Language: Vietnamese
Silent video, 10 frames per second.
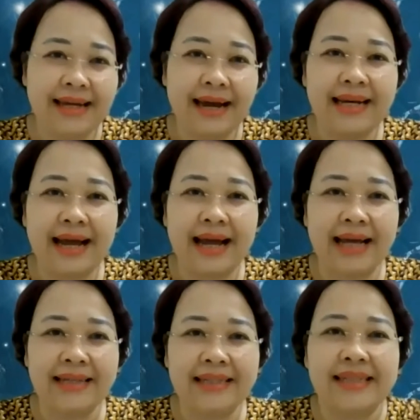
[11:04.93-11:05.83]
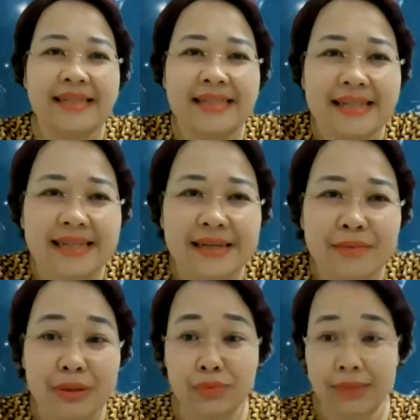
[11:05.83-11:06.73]
hay là những cái gì
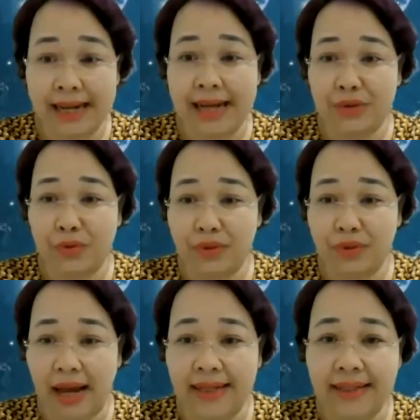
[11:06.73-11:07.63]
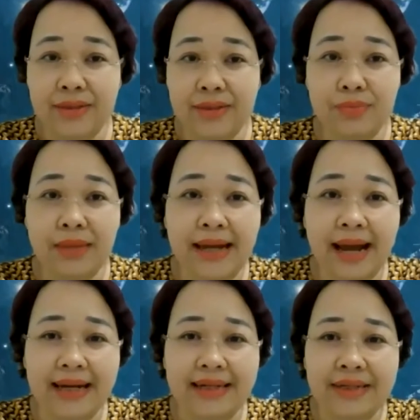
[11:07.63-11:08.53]
mà chúng ta đang tồn tại chúng ta
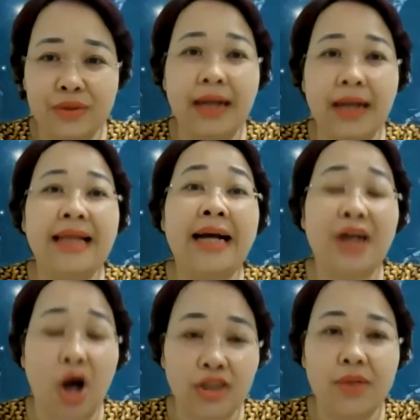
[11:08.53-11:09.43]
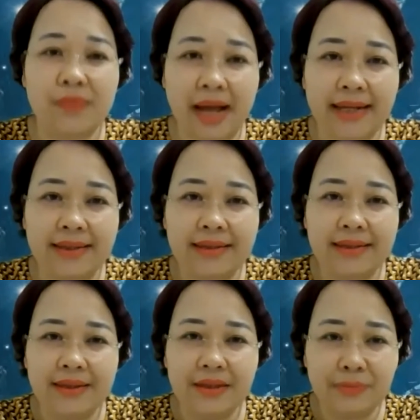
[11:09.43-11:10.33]
đang chúng ta đang có trong tay
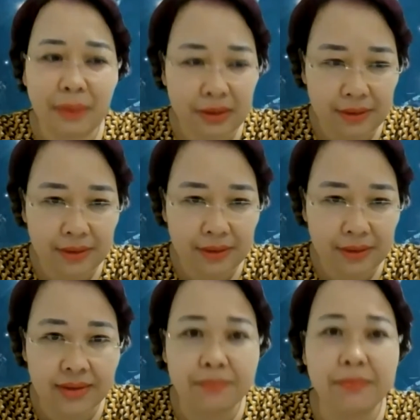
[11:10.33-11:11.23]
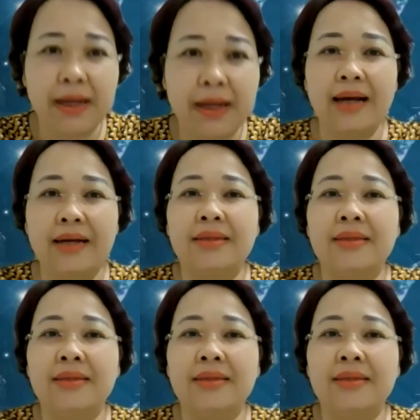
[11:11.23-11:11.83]
nhưng mà nhưng mà